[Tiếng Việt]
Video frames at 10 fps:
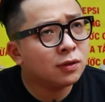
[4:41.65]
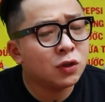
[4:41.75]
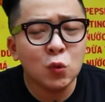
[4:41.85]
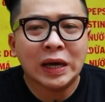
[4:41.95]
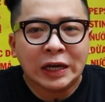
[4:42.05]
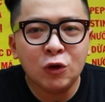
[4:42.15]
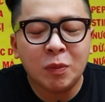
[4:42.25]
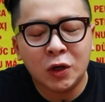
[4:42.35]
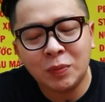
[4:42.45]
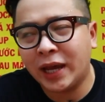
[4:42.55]
chú là cái lúc
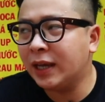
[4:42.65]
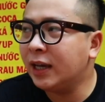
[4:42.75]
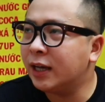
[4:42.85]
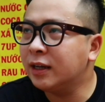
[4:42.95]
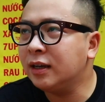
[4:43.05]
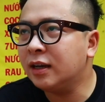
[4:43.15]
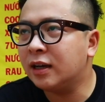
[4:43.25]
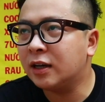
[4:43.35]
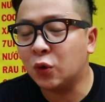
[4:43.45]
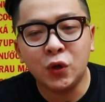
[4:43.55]
mà lúc nãy đứng
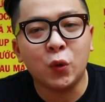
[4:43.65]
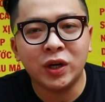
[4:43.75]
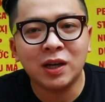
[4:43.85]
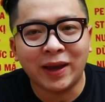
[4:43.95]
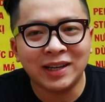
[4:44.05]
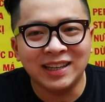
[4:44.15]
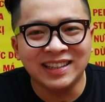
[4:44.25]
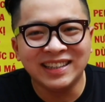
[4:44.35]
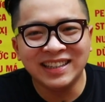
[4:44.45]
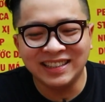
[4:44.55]
đuổi ruồi đó các bạn
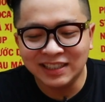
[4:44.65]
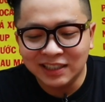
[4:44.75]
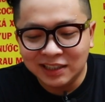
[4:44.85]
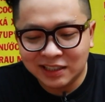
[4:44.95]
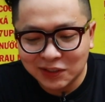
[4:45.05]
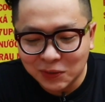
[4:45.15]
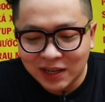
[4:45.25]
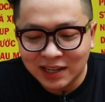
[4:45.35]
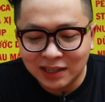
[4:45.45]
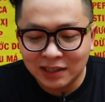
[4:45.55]
thì chú
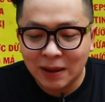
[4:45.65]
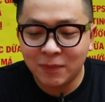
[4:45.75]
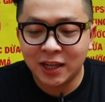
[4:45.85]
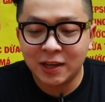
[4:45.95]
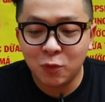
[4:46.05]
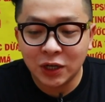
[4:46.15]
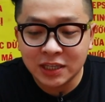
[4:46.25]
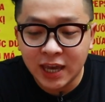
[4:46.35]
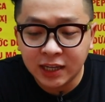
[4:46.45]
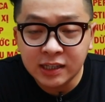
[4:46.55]
đã đem ra thêm một cái
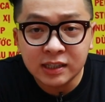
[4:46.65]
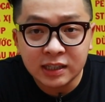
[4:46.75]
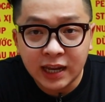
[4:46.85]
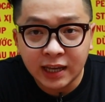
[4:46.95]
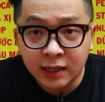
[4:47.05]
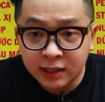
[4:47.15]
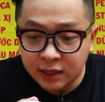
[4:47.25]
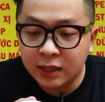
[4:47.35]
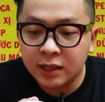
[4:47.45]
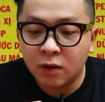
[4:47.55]
chén như thế này.
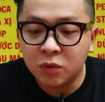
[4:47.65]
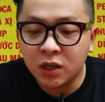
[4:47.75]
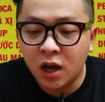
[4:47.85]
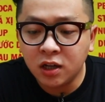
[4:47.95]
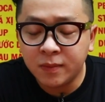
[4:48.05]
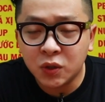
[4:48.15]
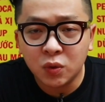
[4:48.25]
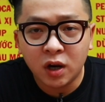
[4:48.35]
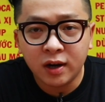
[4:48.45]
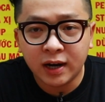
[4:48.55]
Nhìn thì giống tương ớt nhưng mà
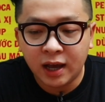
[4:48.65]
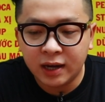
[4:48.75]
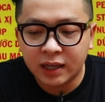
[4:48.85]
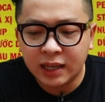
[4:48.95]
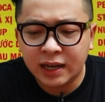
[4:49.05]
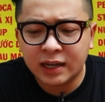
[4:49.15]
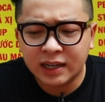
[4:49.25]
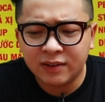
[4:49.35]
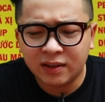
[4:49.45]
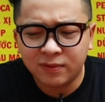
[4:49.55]
chú nói rằng là ở đây là
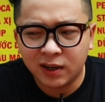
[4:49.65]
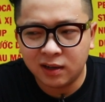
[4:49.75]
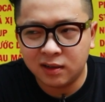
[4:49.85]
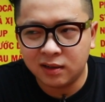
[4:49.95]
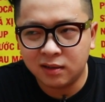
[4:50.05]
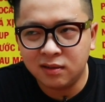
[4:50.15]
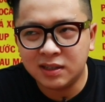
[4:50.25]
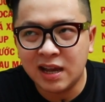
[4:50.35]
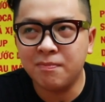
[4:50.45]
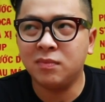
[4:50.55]
cái thành phần nước
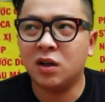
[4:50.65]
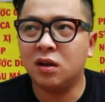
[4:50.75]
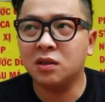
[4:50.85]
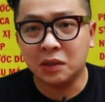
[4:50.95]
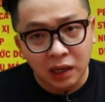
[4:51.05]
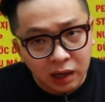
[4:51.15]
chấm có tương